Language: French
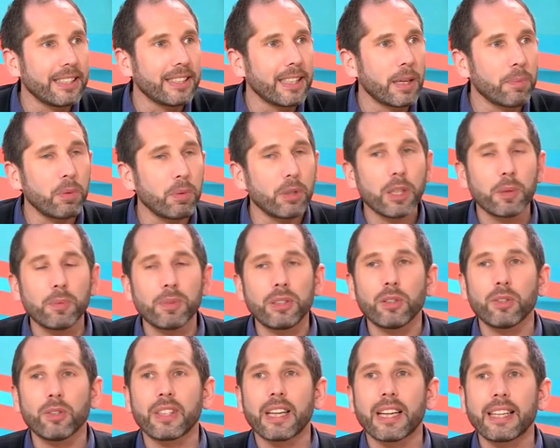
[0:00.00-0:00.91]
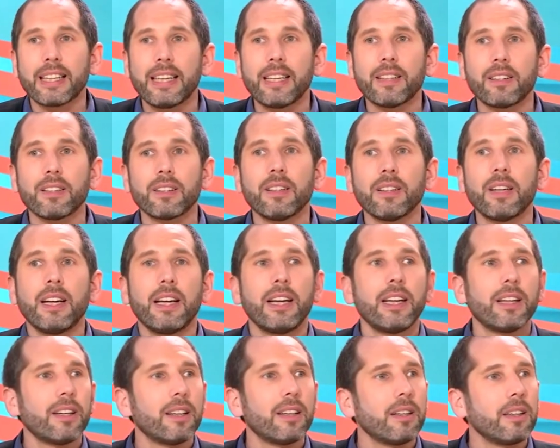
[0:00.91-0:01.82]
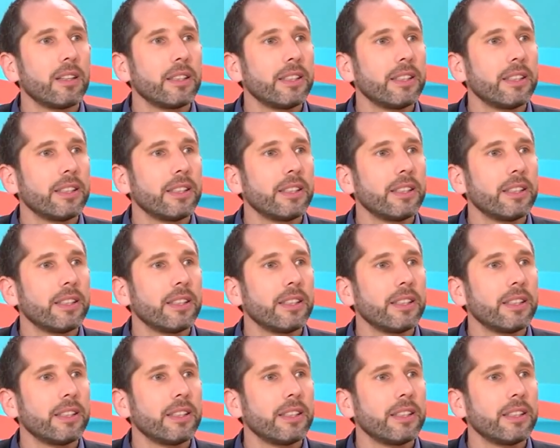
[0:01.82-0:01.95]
C'est un peu comme si on regardait euh, euh,